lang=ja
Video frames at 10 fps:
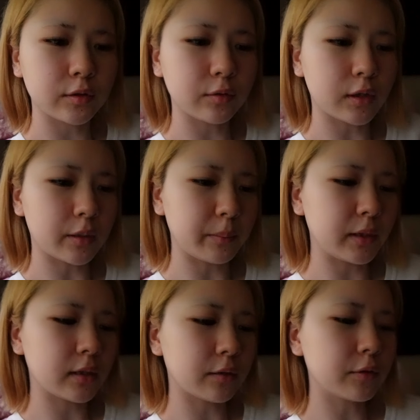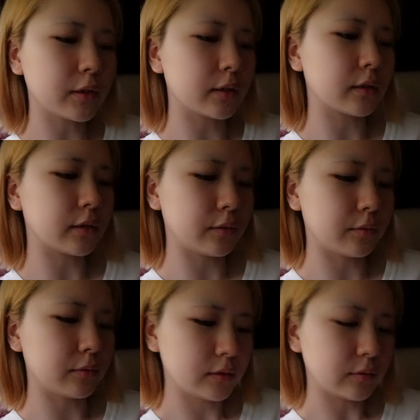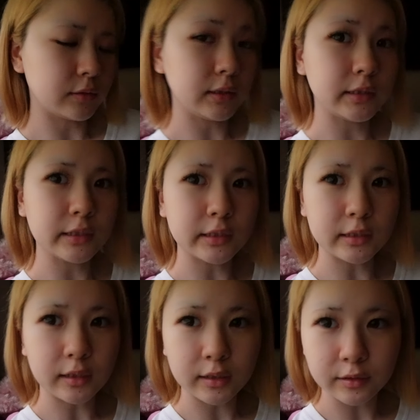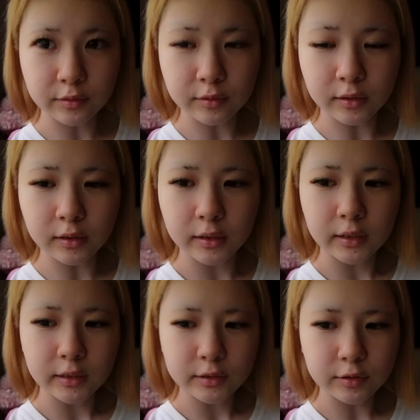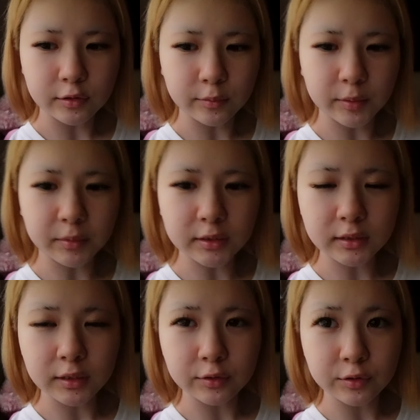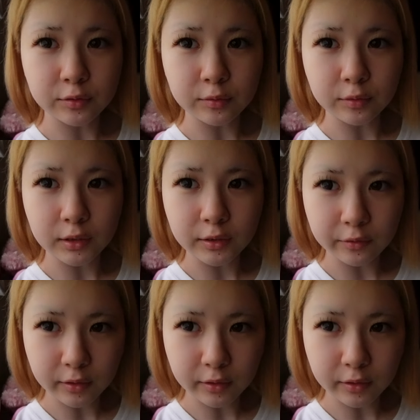今日から3日後なんだけど、そう、1位になれるのか、それともイマジネート賞を取れるの